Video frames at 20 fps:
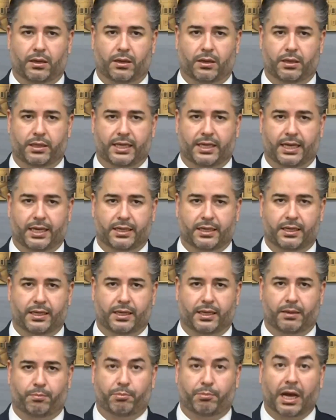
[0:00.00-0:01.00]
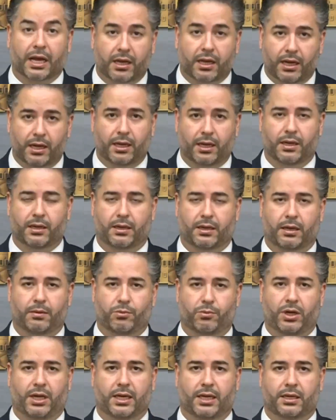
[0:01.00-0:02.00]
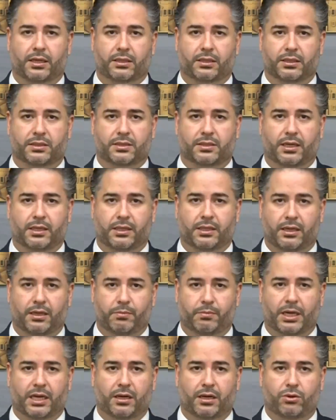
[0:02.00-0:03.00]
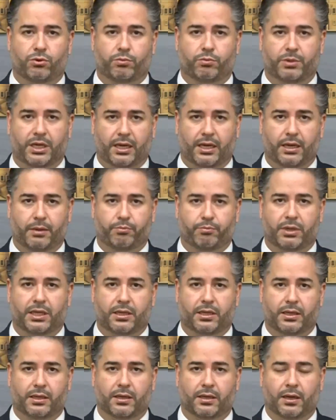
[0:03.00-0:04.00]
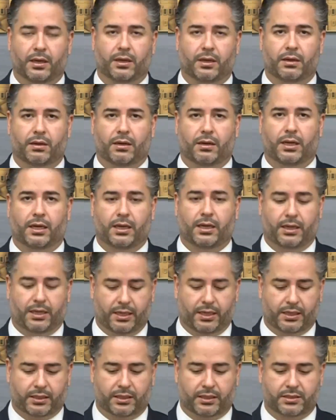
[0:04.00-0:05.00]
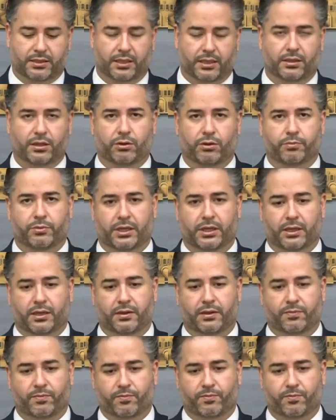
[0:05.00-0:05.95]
يعني بقاء الملحق الاقتصادي لما له من أهمية للاقتصاد اللبناني